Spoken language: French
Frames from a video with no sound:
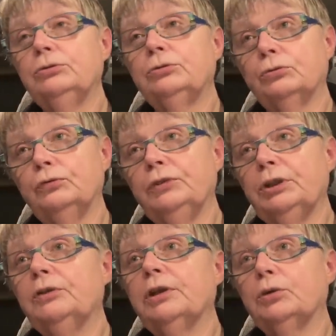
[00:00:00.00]
de
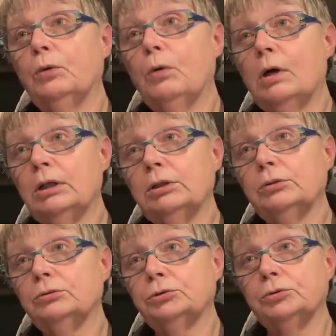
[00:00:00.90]
trouver un endroit
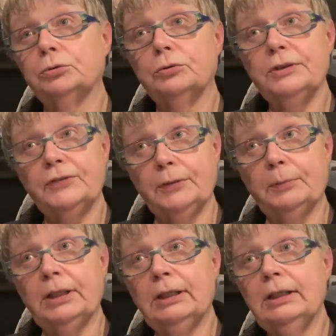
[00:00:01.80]
que je ne connaissais
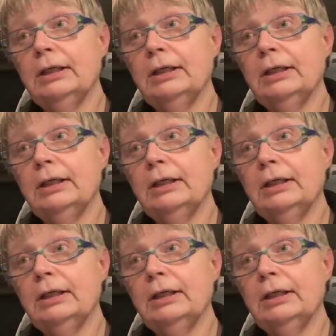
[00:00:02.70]
pas.